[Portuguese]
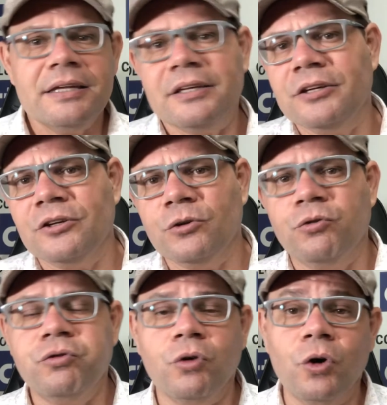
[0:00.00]
e, e, o
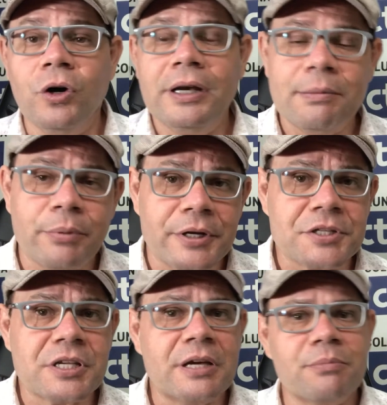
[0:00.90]
Folha, por
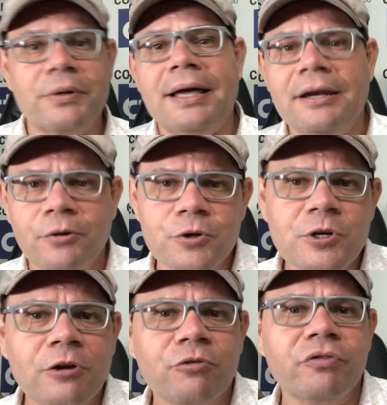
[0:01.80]
exemplo, ela e o
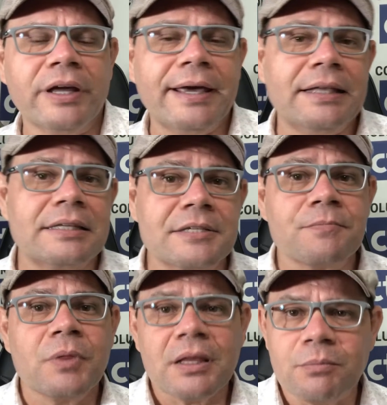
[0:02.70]
Rogério Freitas,
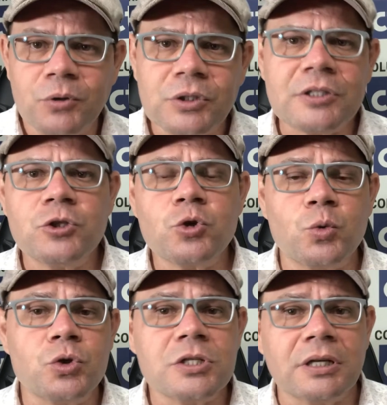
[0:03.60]
muita
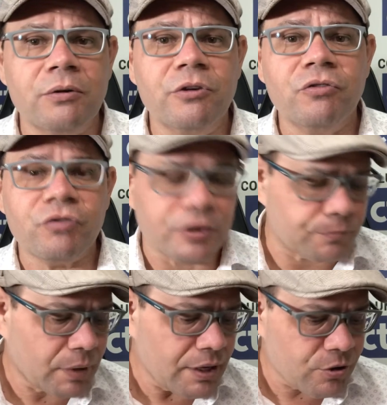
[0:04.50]
discussão, enfim.
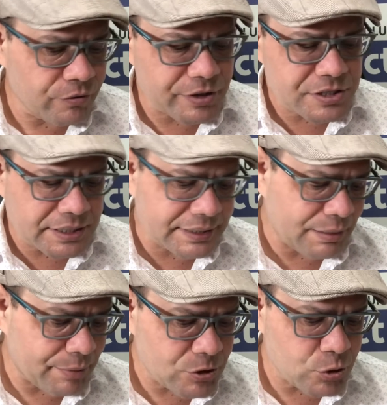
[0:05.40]
Conversei
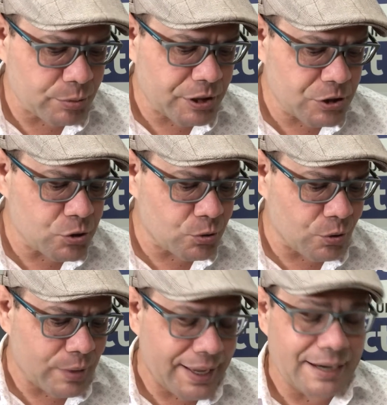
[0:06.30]
também sobre isso
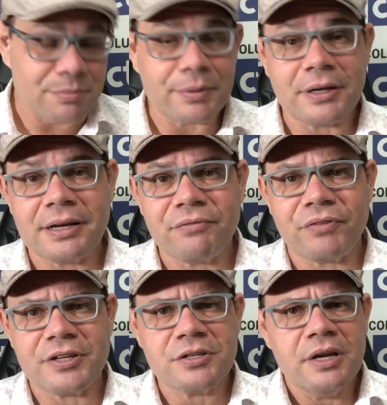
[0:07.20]
com ela. Primeiro ela
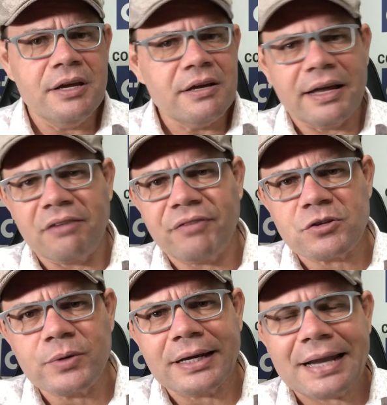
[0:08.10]
fez ela faz
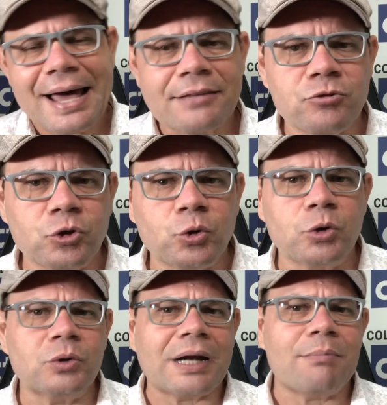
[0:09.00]
um relato de
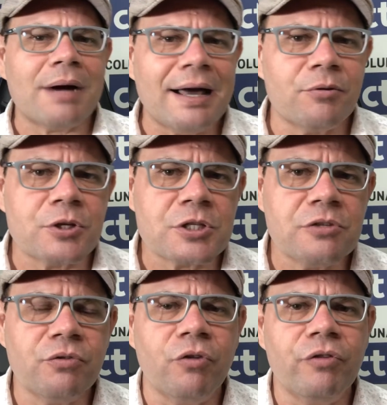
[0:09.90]
todo o trabalho que
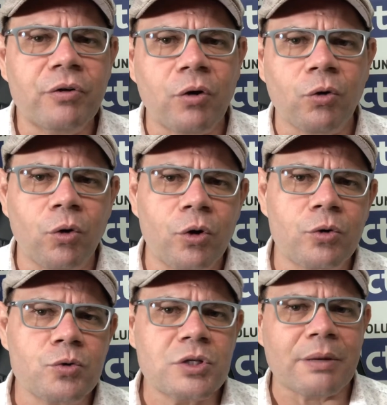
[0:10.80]
desenvolveu ao
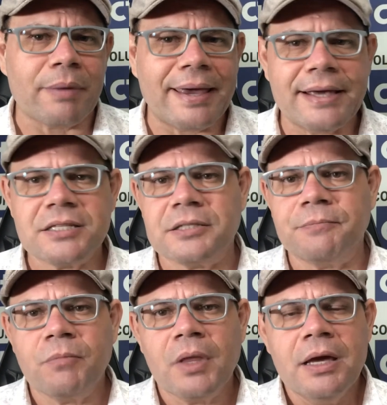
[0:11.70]
longo do semestre.
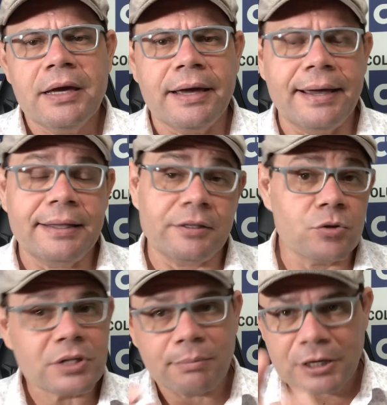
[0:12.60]
É, tem uns
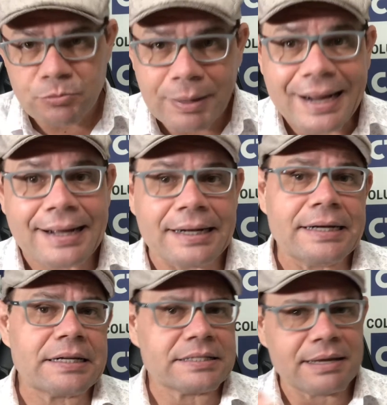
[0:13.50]
trabalhos
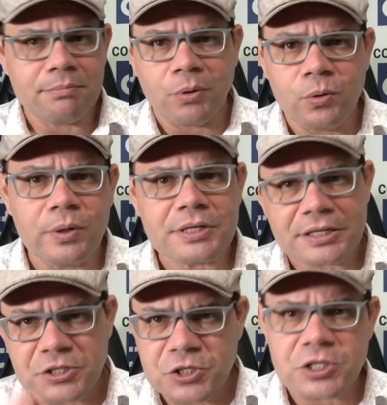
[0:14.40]
bacanas, né? Bom,
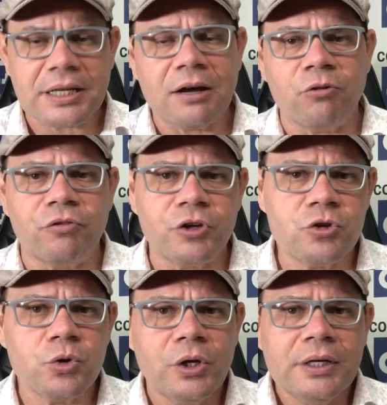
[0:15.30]
assista lá o
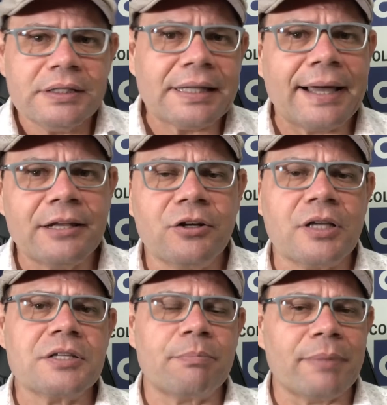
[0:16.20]
vídeo. Tá aí na
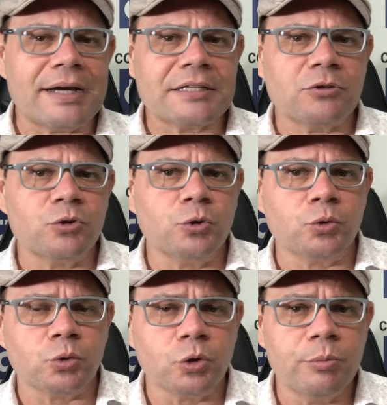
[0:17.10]
nossa página do
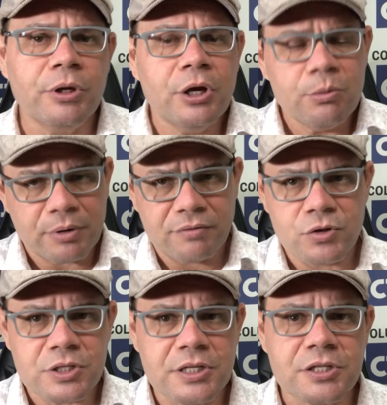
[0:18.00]
YouTube para
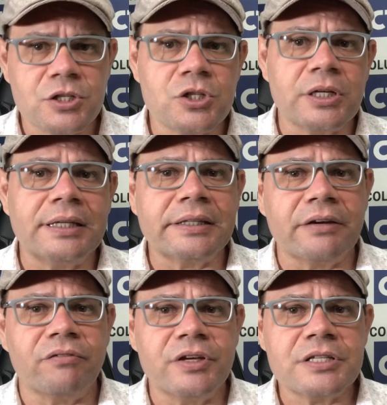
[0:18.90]
você assistir a
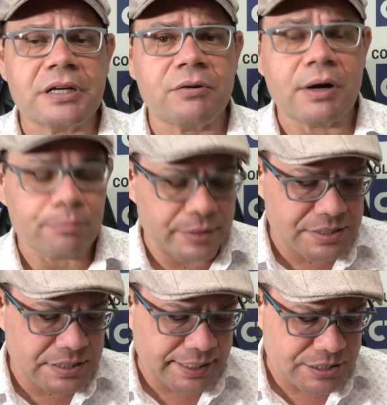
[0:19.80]
entrevista com a
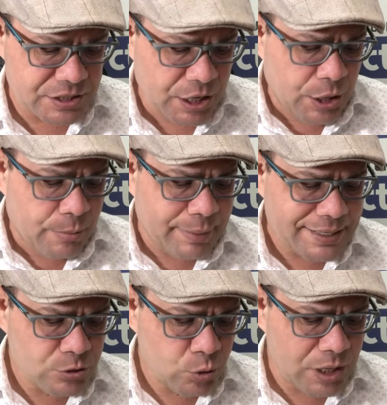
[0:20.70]
presidente. Mas
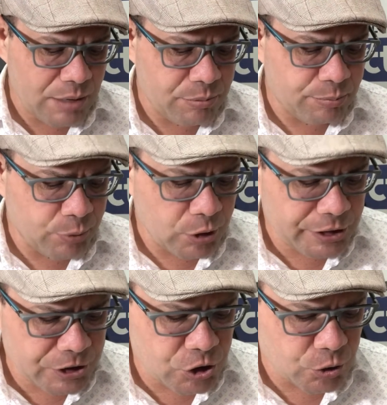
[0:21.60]
no campo
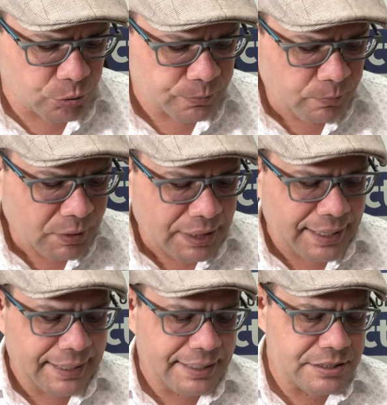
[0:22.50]
político,
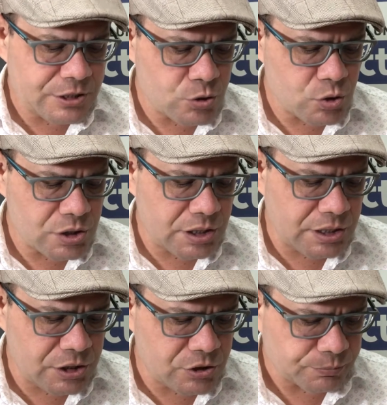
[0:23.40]
ela disse o
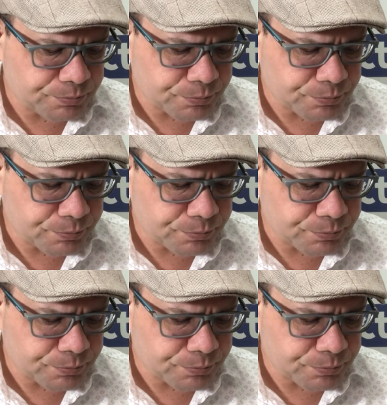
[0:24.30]
seguinte: